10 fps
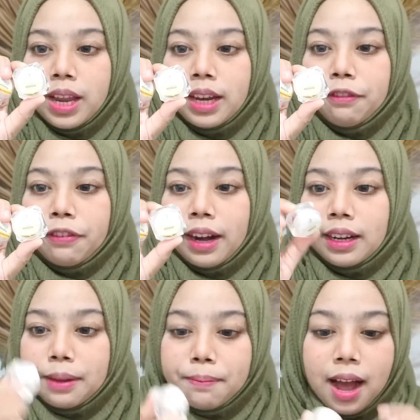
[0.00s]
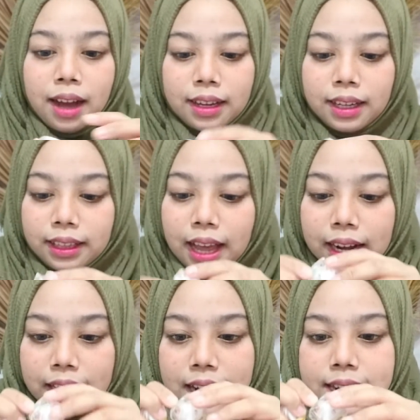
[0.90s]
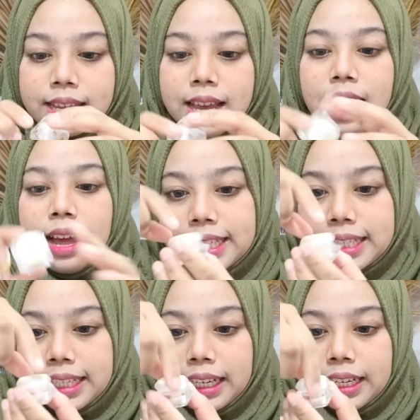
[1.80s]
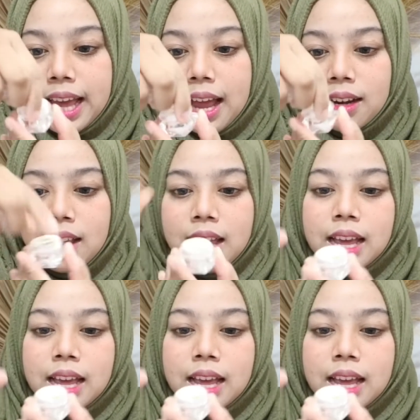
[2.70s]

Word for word: dia ini friendly banget karena dia kecil dan